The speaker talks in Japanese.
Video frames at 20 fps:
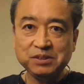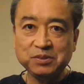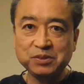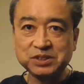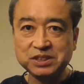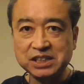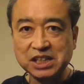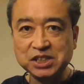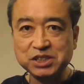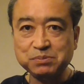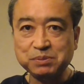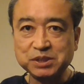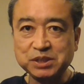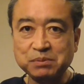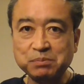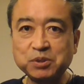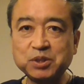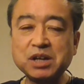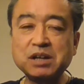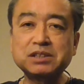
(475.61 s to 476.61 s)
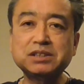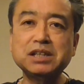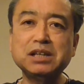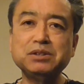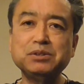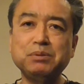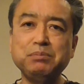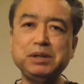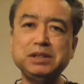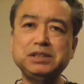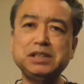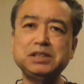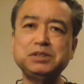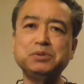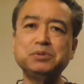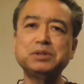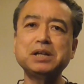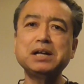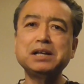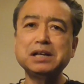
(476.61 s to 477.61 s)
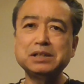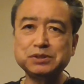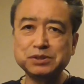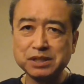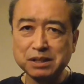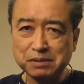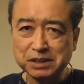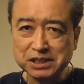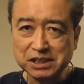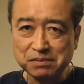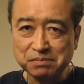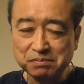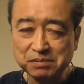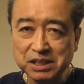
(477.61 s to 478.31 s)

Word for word: お伝えしましたもうたくさんのメッセージ本当ありがとうございました